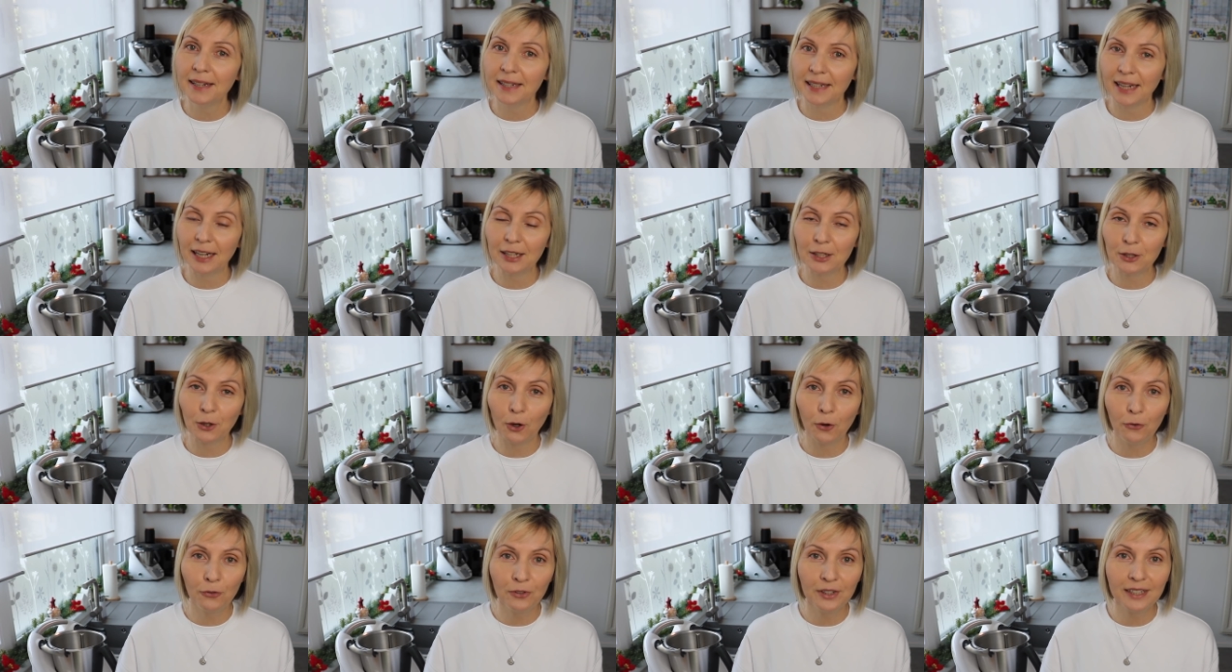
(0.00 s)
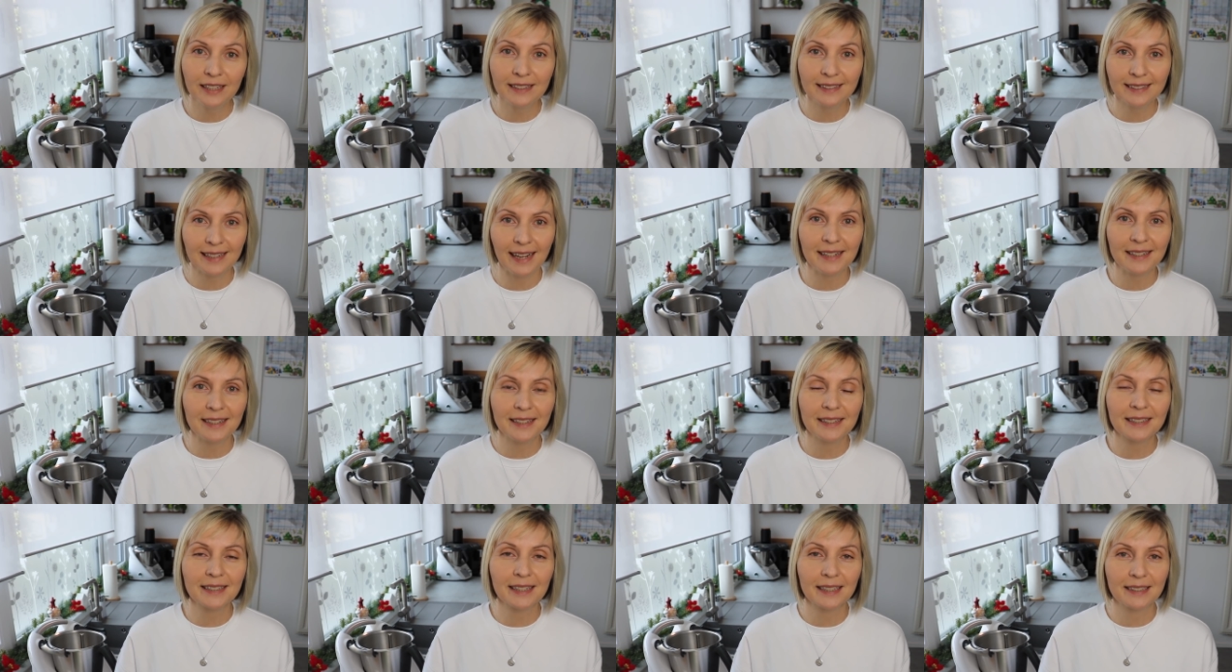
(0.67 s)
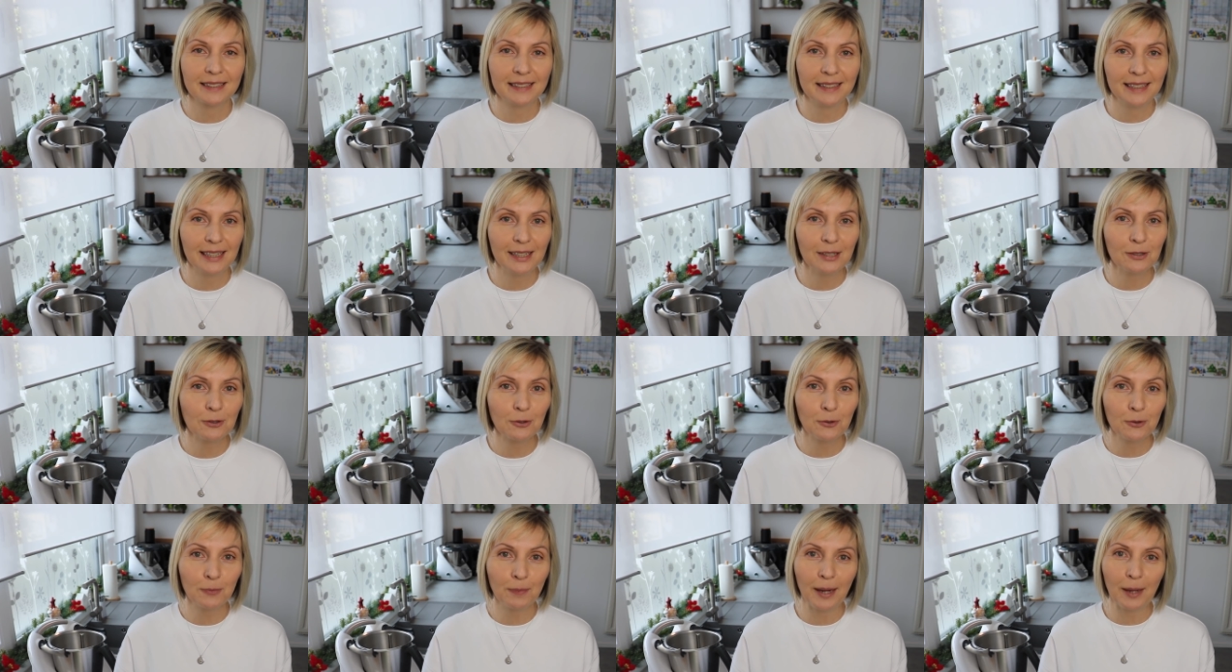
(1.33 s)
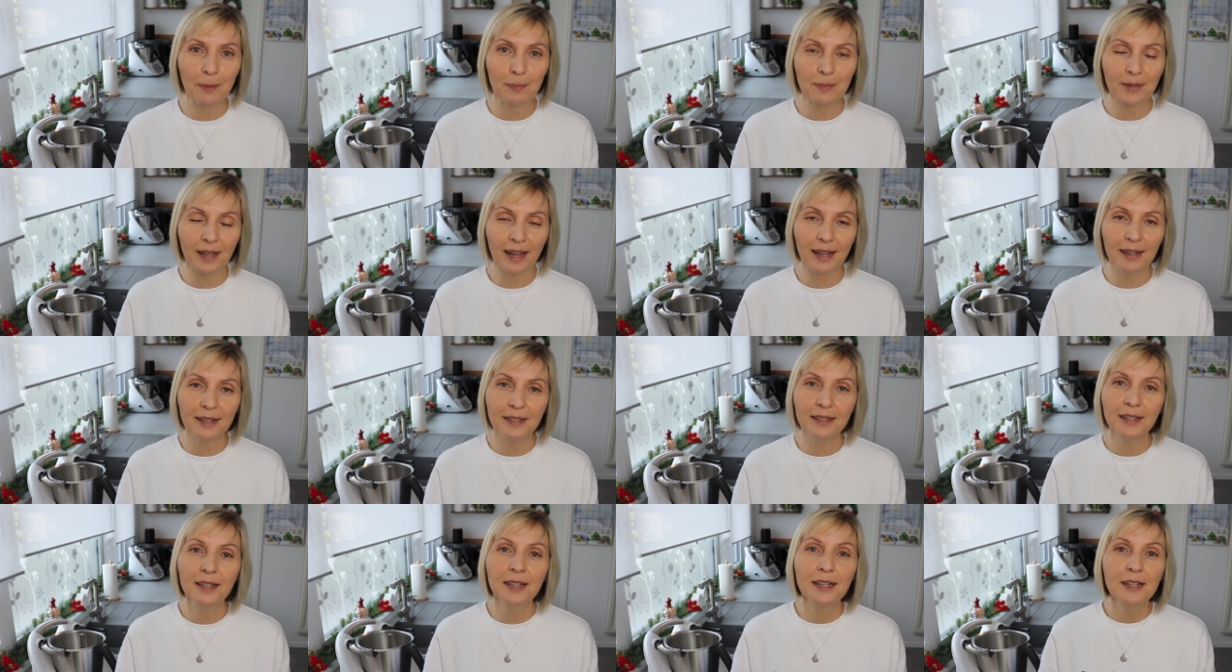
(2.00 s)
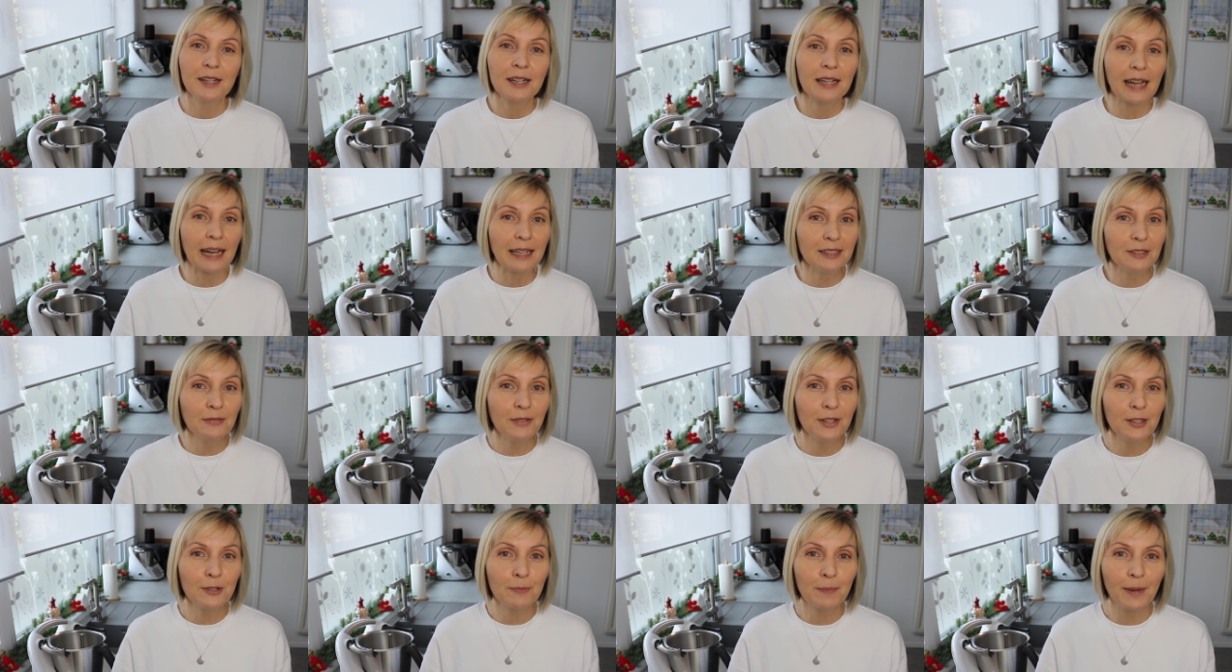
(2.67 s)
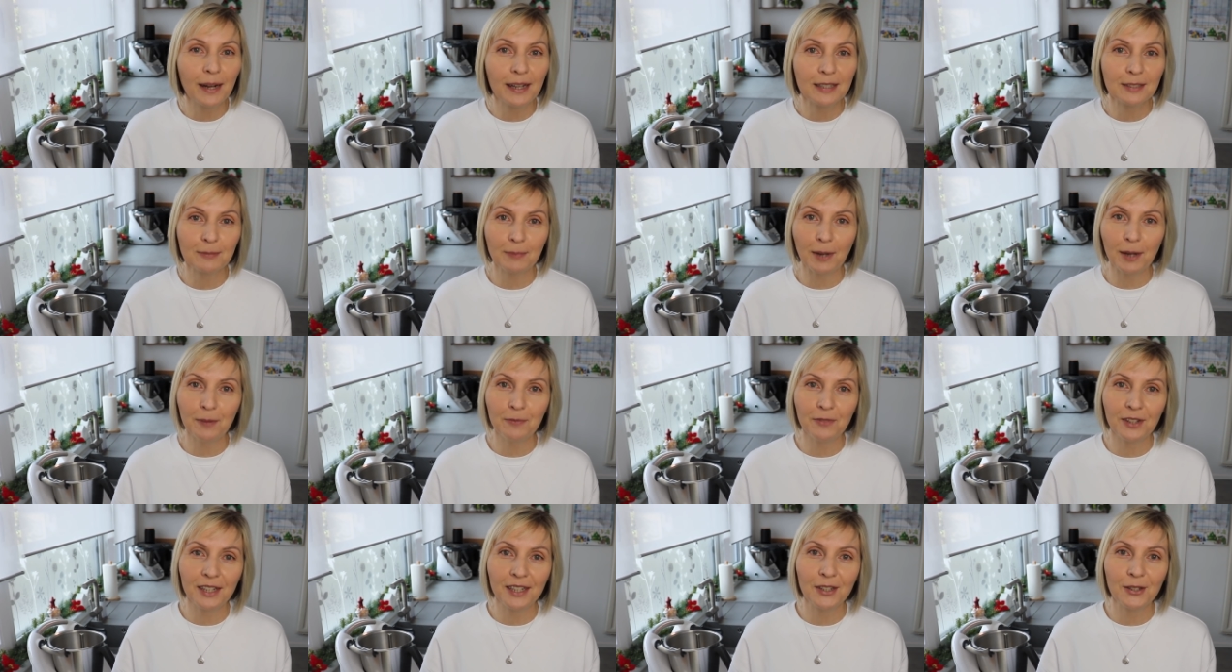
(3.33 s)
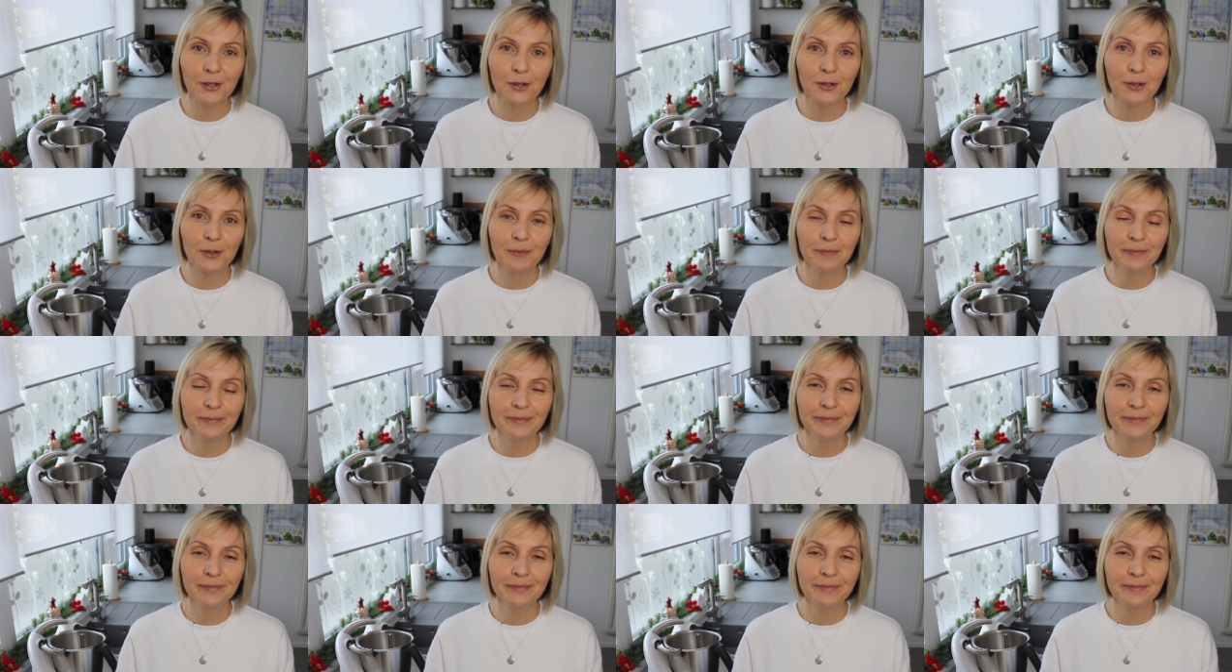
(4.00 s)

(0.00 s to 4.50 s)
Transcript: Ja, ich hoffe, ihr seid interessiert und bleibt dran. Ganz viel Spaß beim Video!